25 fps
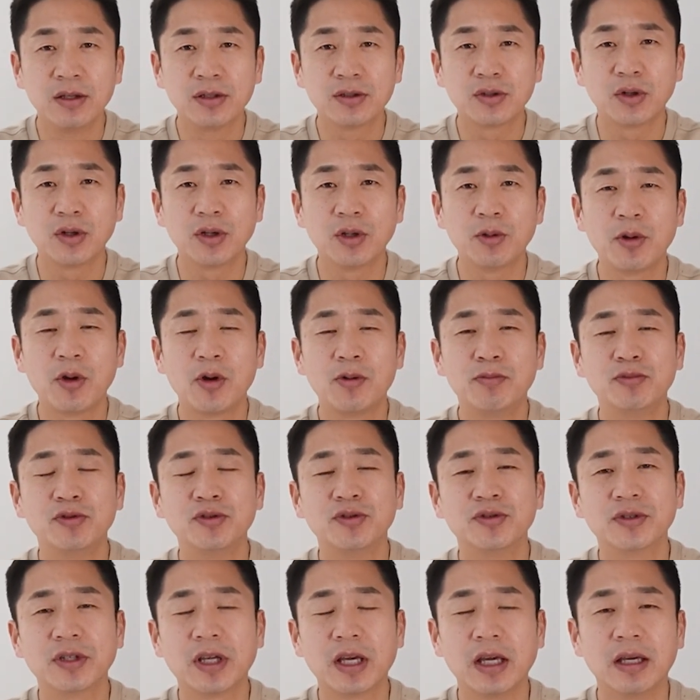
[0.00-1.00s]
저희 회원분
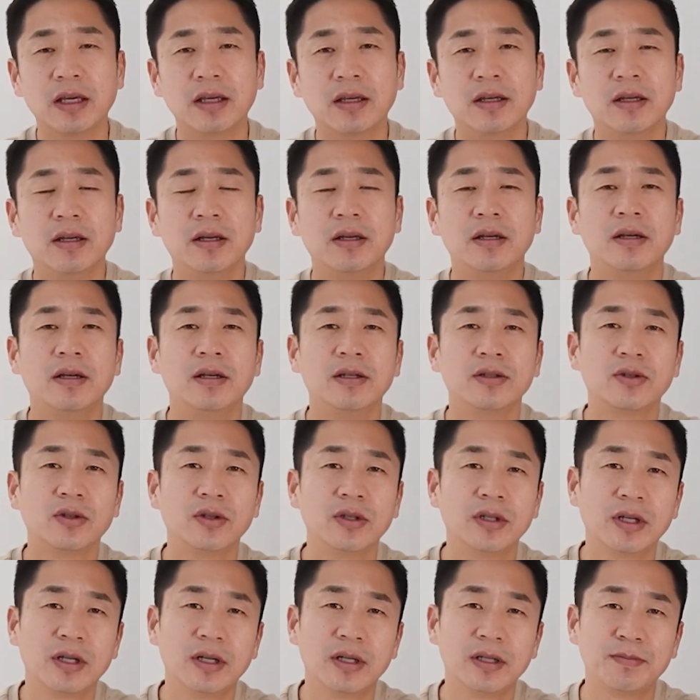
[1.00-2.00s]
중에
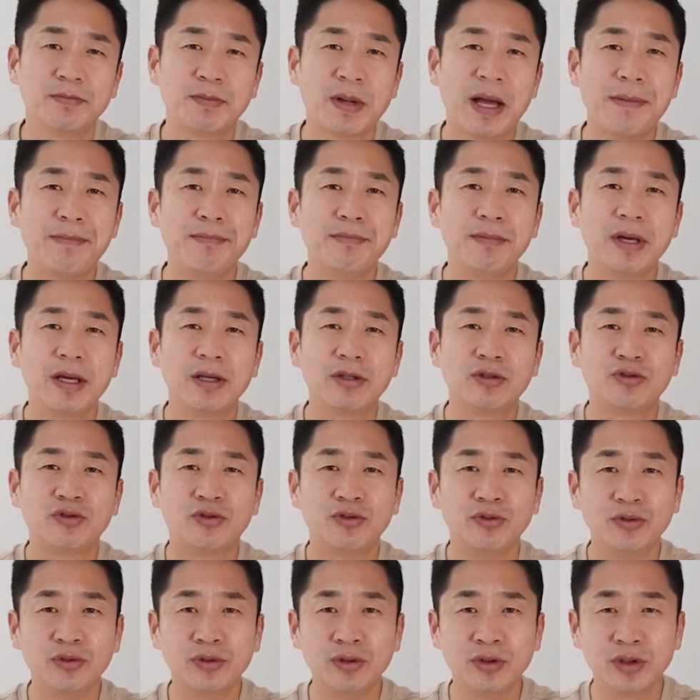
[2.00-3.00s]
저희가 판매
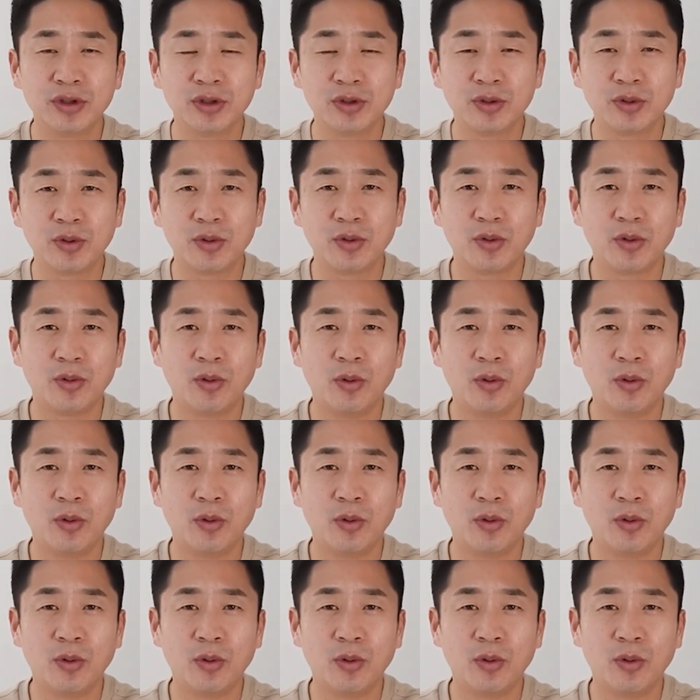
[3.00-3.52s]
중지로